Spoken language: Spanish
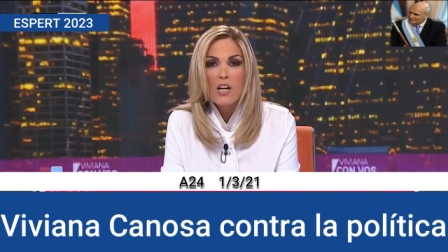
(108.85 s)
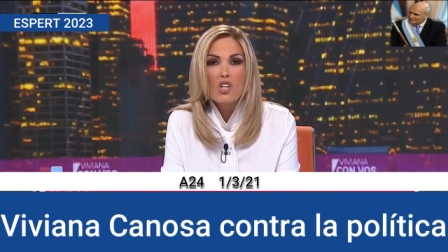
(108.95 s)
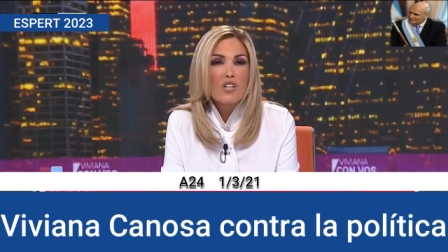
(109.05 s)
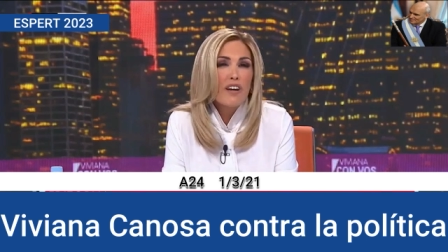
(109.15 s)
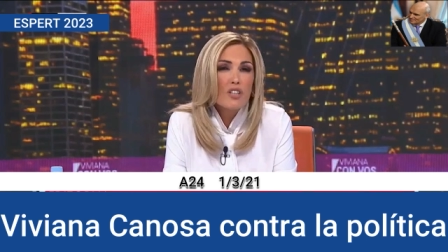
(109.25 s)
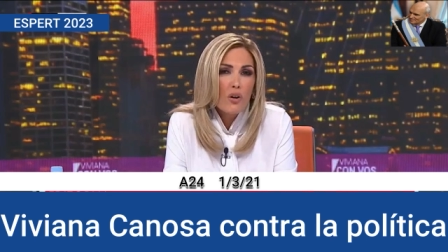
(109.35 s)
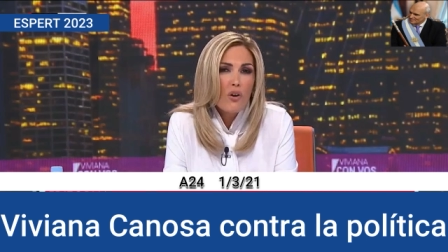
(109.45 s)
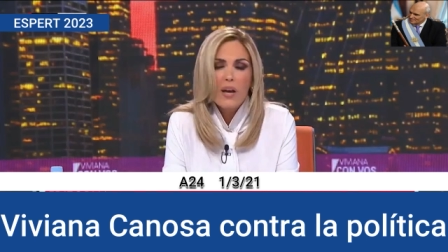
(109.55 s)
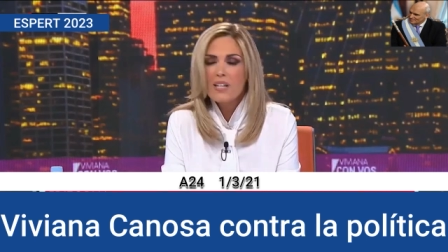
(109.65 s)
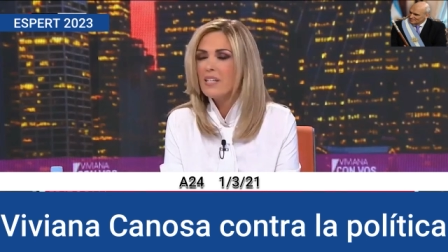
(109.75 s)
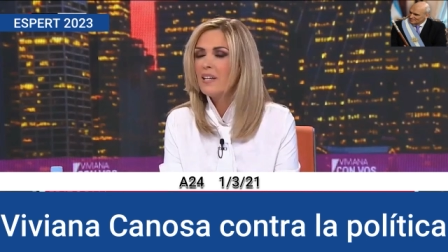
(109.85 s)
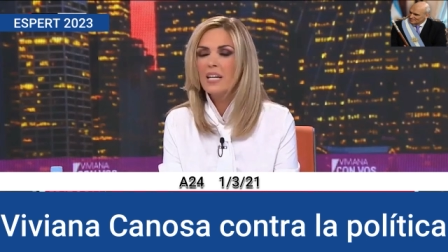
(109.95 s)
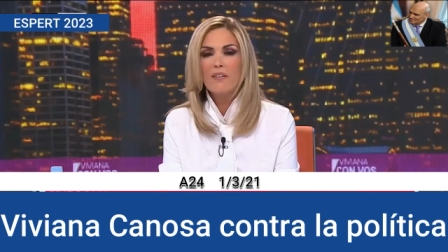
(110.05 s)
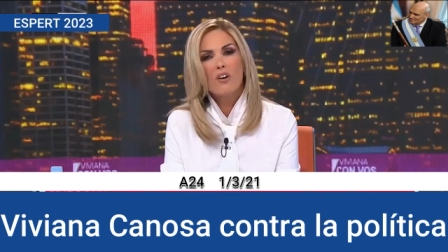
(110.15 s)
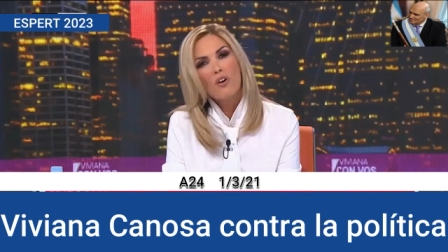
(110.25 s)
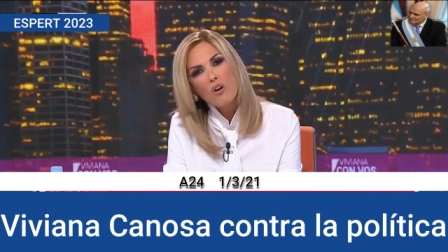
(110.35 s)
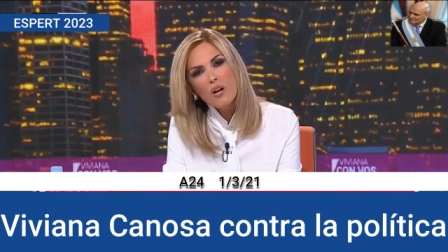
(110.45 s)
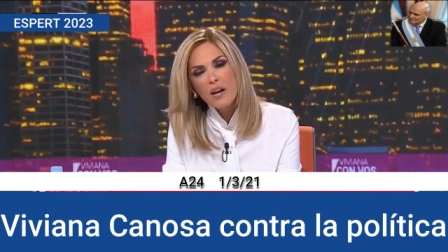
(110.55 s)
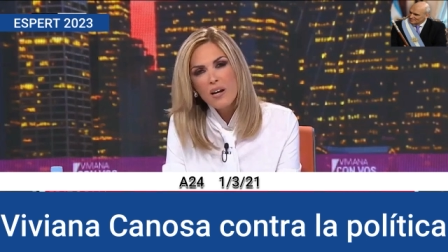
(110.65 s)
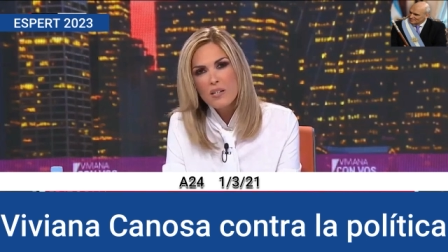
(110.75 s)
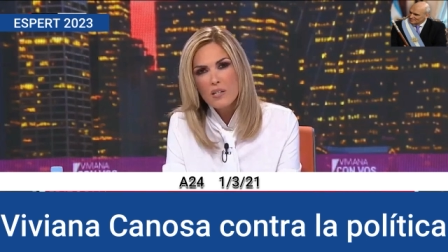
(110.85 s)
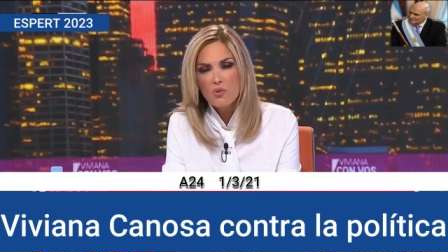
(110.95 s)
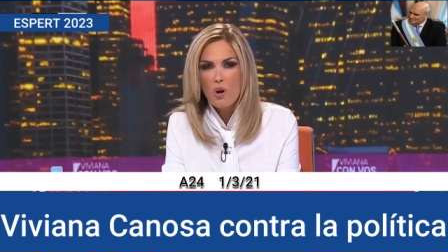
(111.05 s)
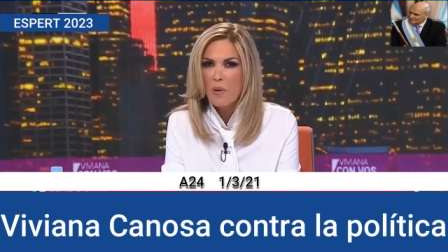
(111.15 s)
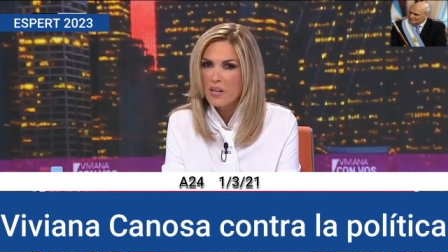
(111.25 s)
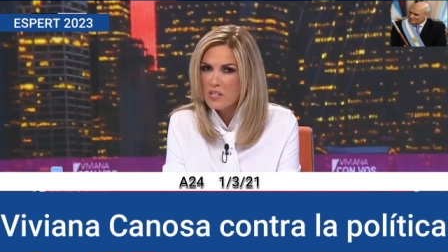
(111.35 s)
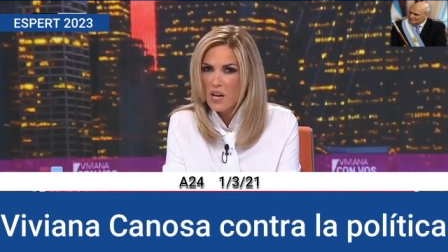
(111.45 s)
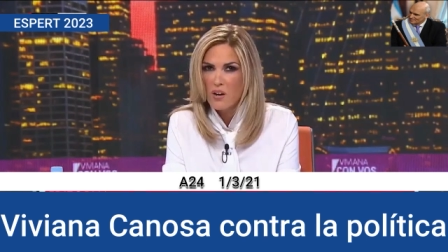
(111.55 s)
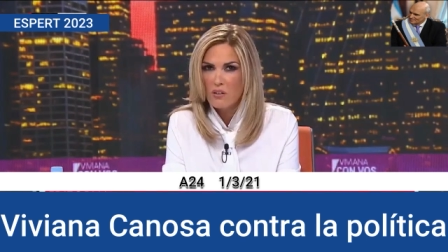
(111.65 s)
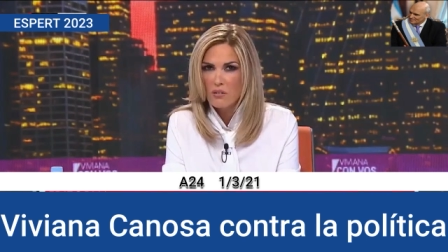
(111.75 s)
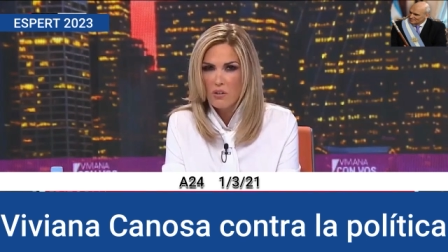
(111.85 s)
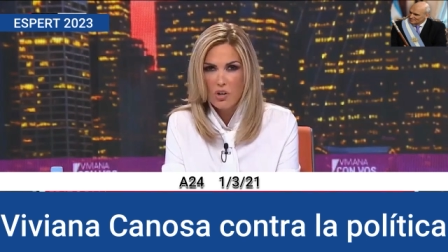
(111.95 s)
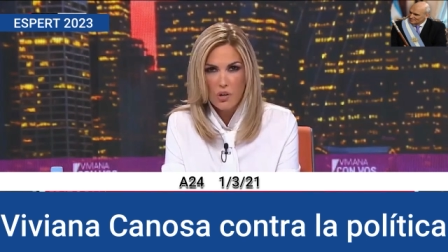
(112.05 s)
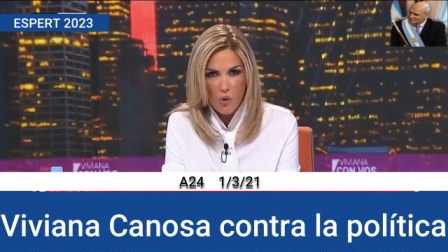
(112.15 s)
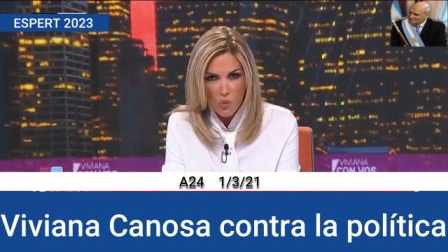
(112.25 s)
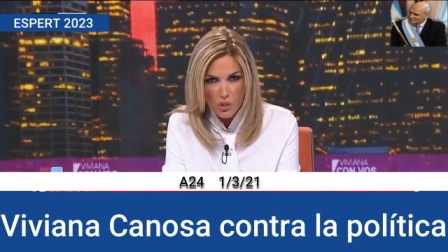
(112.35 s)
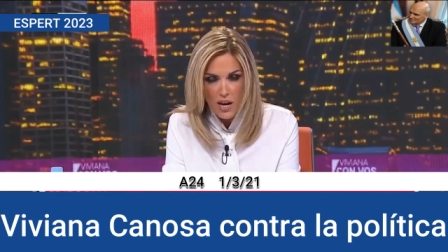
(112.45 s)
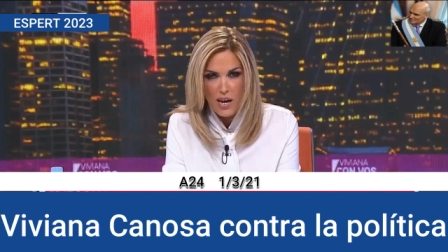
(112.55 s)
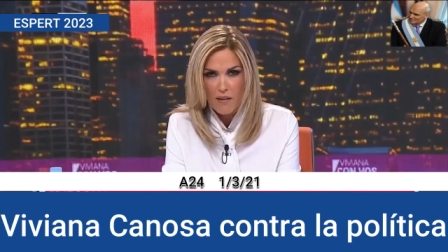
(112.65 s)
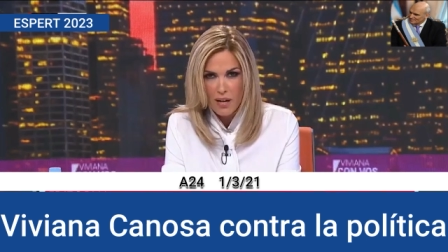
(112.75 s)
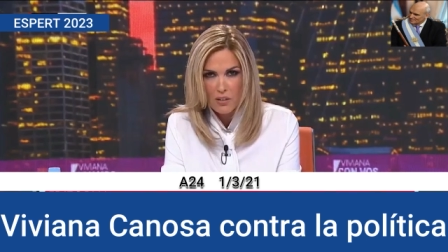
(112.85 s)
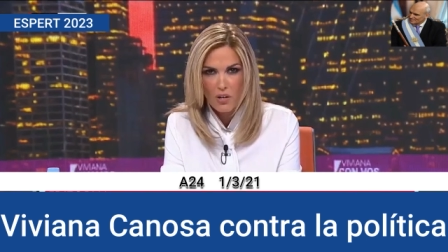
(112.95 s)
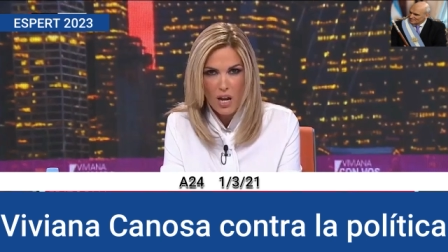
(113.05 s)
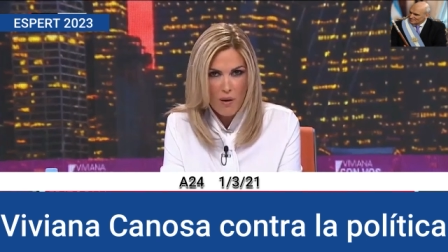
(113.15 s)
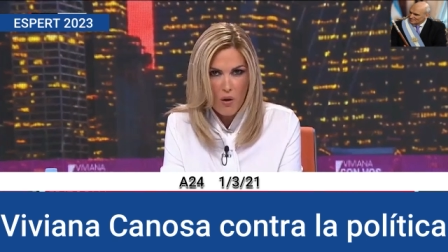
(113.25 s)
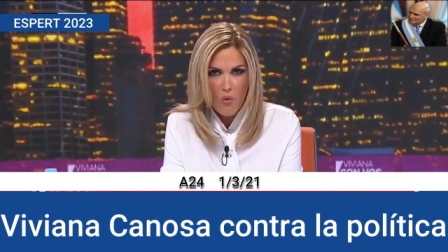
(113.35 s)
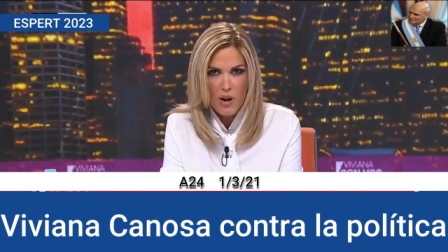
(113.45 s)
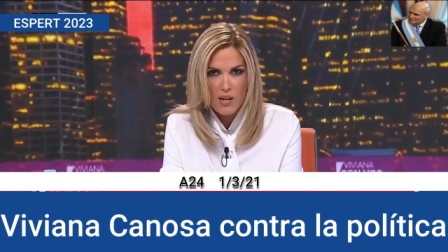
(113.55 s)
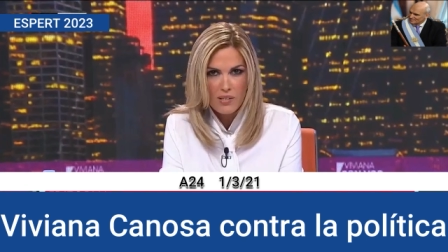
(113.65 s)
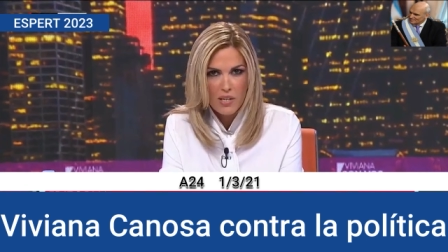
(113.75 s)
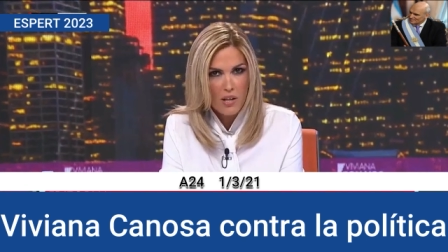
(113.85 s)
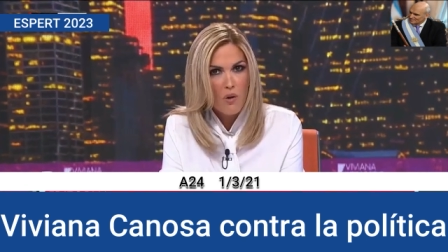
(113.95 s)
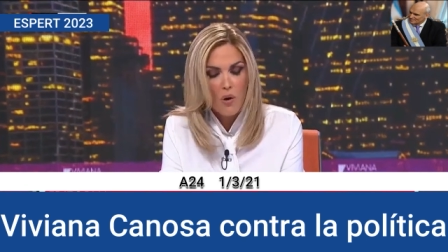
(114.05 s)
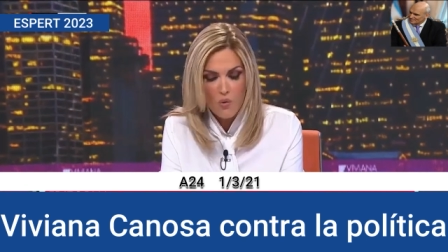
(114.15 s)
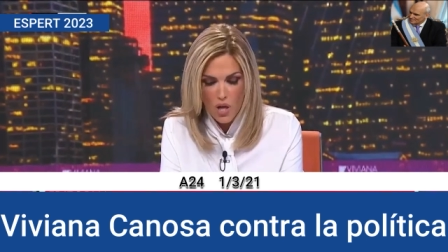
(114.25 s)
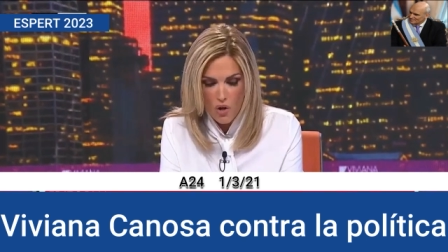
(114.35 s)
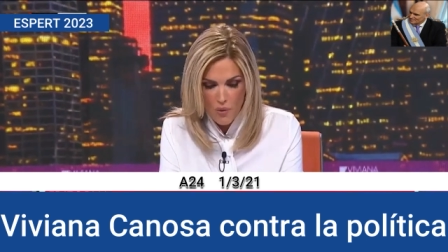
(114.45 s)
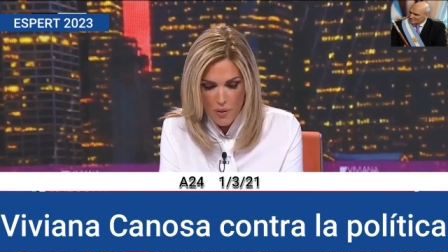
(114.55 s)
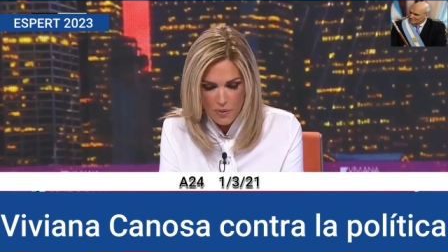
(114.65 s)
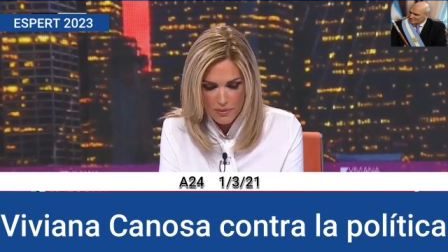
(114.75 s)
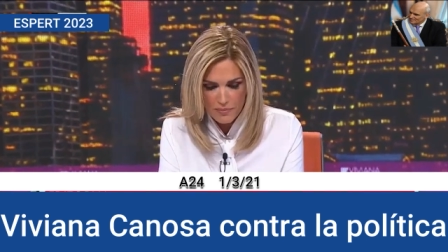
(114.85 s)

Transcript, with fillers: Los infectólogos que se indignaban con los runners no aparecieron. Los quiero escuchar hablando de las vacunas y de los vacunados VIP.